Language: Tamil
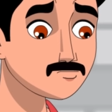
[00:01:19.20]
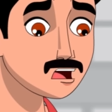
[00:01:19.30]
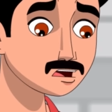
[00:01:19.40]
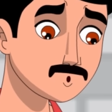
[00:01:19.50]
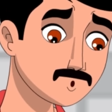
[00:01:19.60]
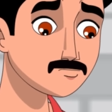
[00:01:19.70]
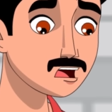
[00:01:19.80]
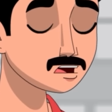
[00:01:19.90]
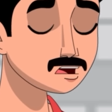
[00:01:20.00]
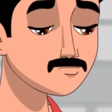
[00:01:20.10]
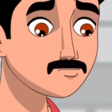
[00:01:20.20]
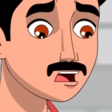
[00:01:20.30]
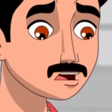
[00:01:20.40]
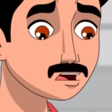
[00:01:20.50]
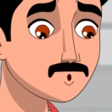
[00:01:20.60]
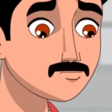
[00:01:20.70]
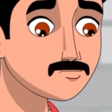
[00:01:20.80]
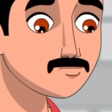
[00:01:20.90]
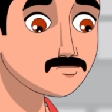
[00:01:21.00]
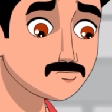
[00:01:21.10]
உன் கஷ்டமும் உன்
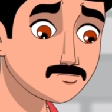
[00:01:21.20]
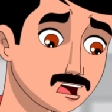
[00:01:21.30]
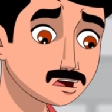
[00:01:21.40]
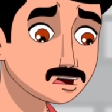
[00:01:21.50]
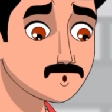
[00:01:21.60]
பசியும் எனக்கு